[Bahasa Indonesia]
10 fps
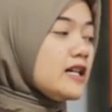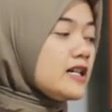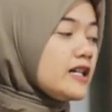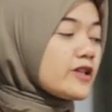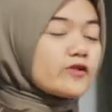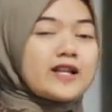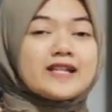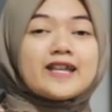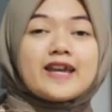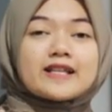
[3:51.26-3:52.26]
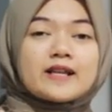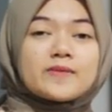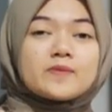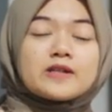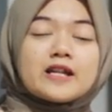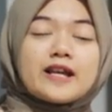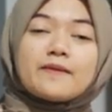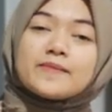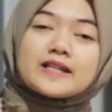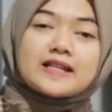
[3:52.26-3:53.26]
uh, itu saja ya sahabat breeder
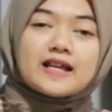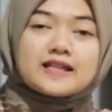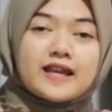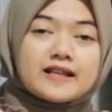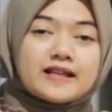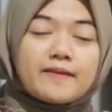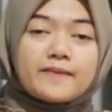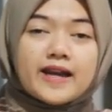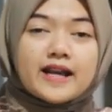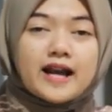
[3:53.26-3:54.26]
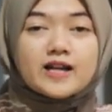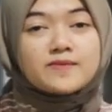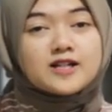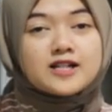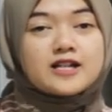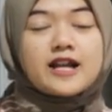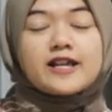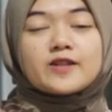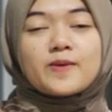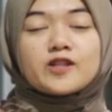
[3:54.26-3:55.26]
yang bisa saya sampaikan
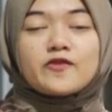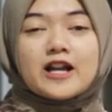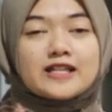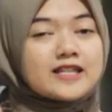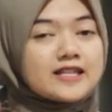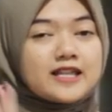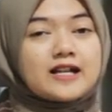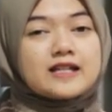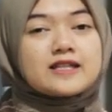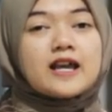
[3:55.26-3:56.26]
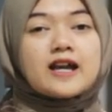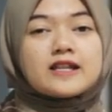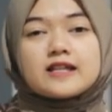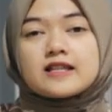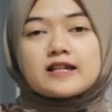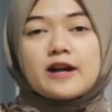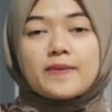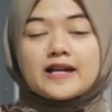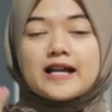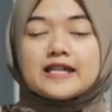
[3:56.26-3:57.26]
mengenai spesifikasi singkat dari
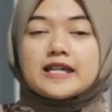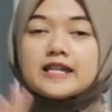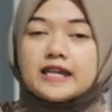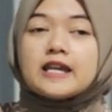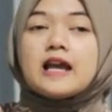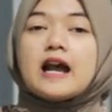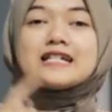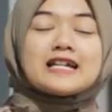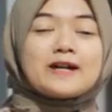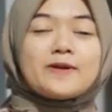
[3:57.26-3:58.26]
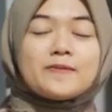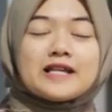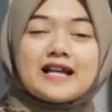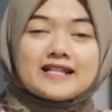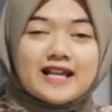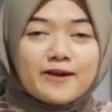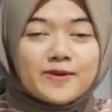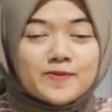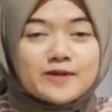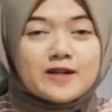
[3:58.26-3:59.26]
senapan angin ini. Dan apabila
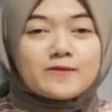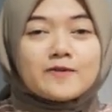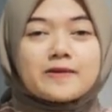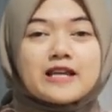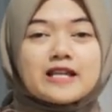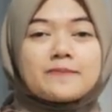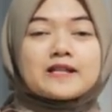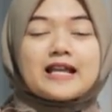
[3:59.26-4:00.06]
sahabat breeder memiliki